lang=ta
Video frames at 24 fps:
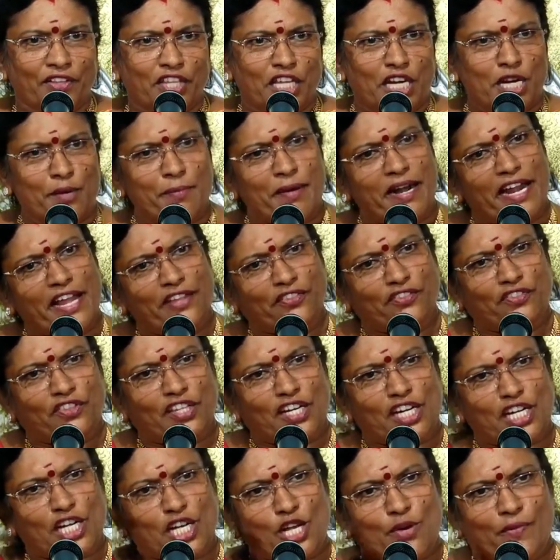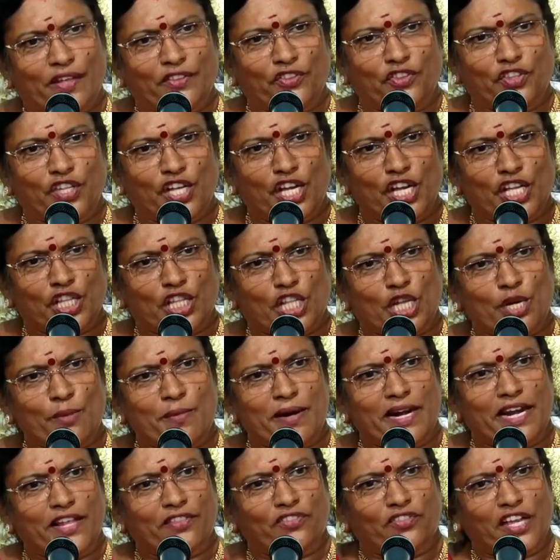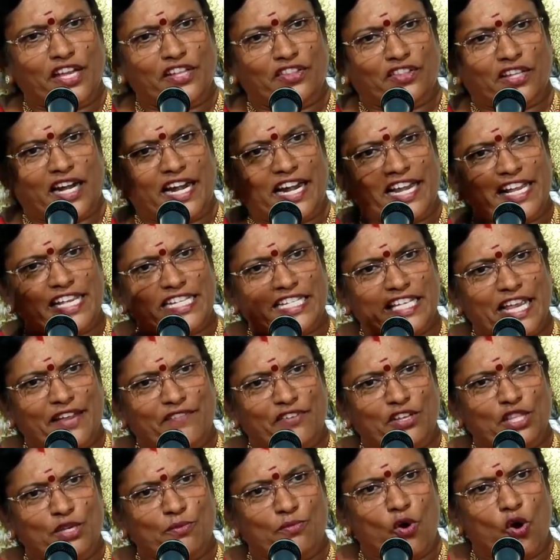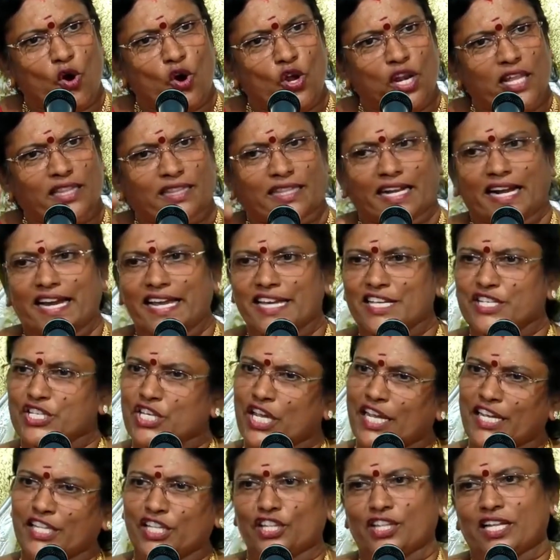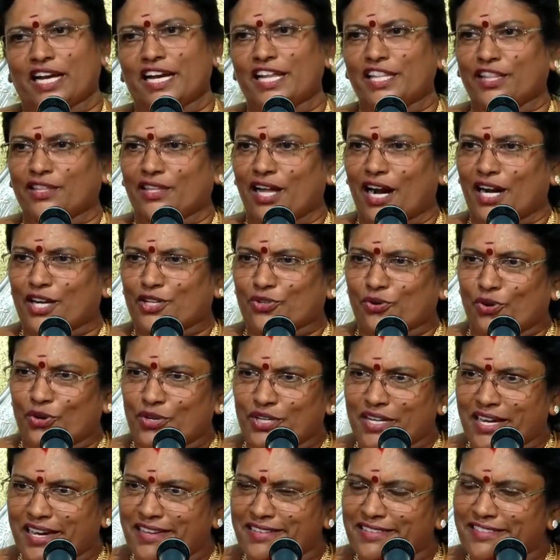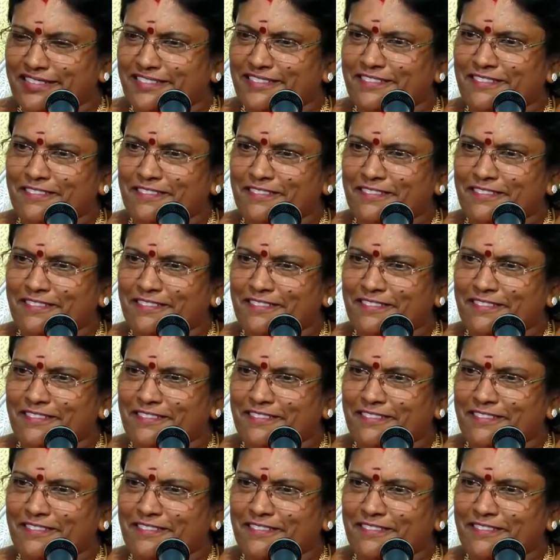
திருமணத்திற்கு வந்து திருமணத்தை தடை செய்வது போல தடை செய்து தடுத்தாட்கொண்டான்